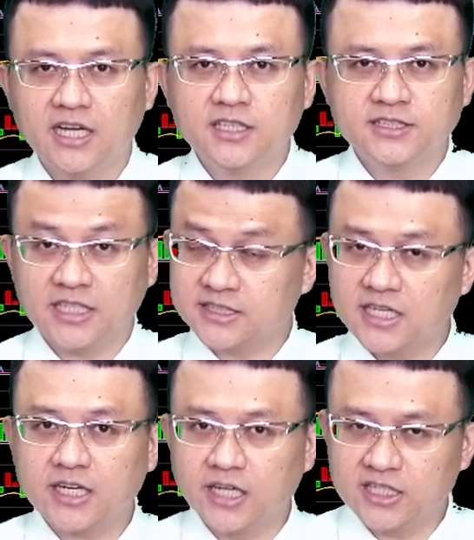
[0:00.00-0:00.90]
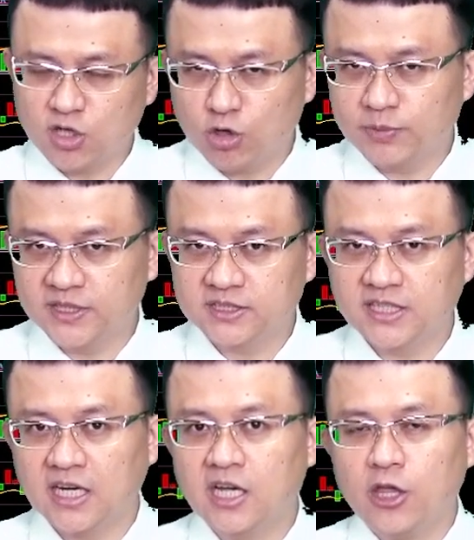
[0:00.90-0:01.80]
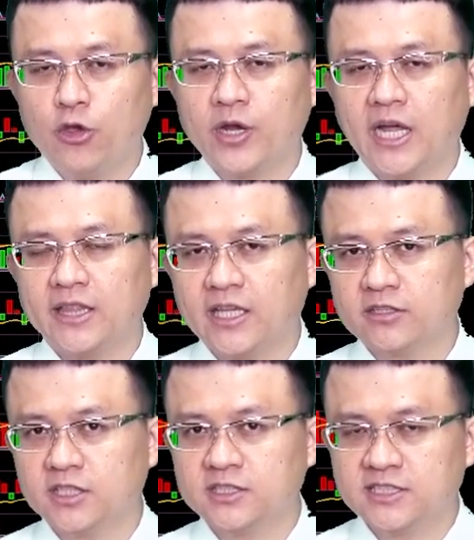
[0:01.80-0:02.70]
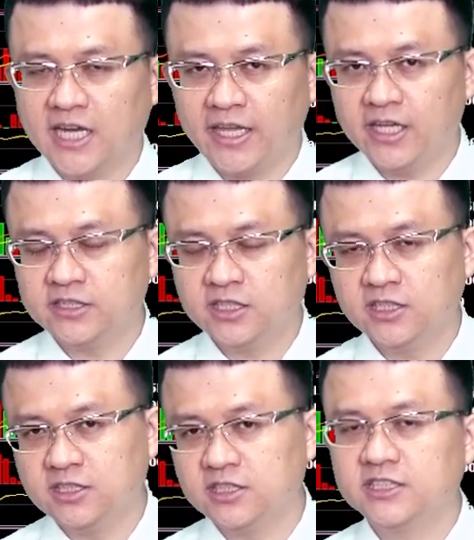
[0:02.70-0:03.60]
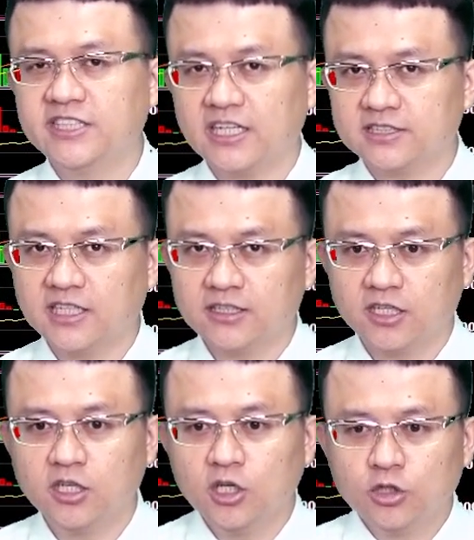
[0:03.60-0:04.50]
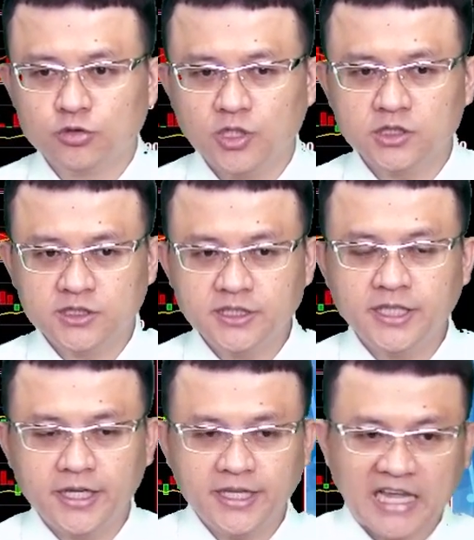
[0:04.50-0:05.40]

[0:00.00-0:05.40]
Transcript: 在这样的 SOP 之下，又看到这产业前景是向上的，所以今天压